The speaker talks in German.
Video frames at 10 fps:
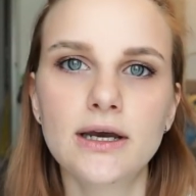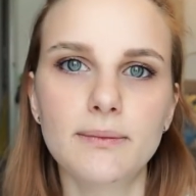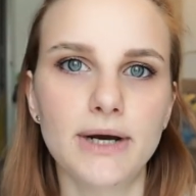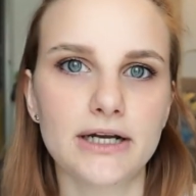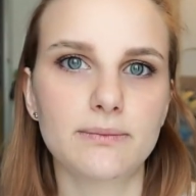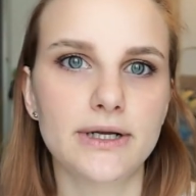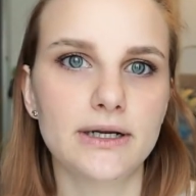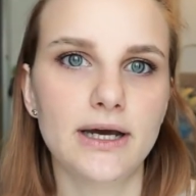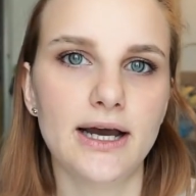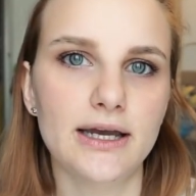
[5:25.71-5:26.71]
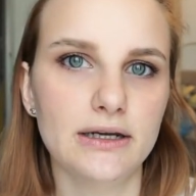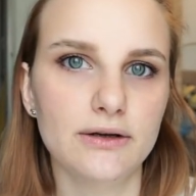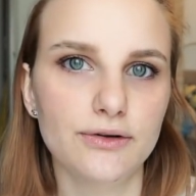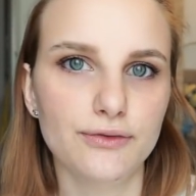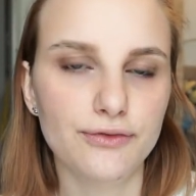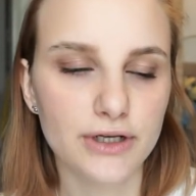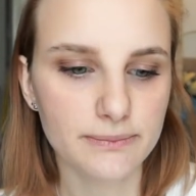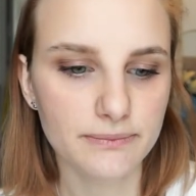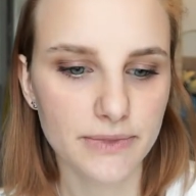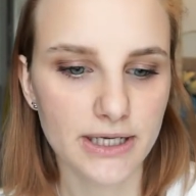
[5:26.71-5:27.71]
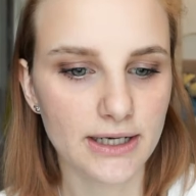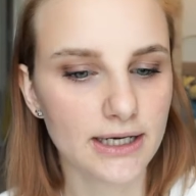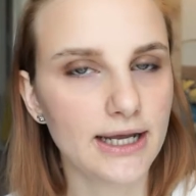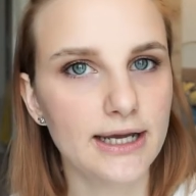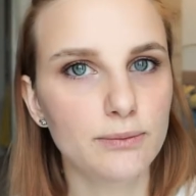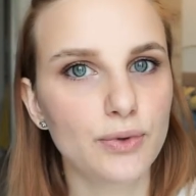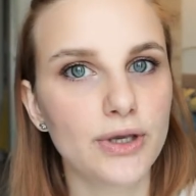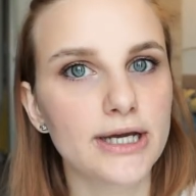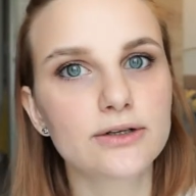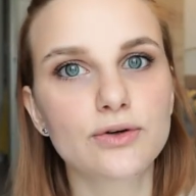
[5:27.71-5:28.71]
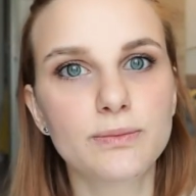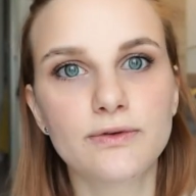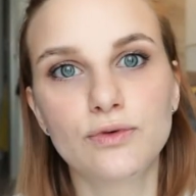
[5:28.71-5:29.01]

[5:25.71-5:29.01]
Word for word: macht man einen Film in einer kleinen Projektgruppe,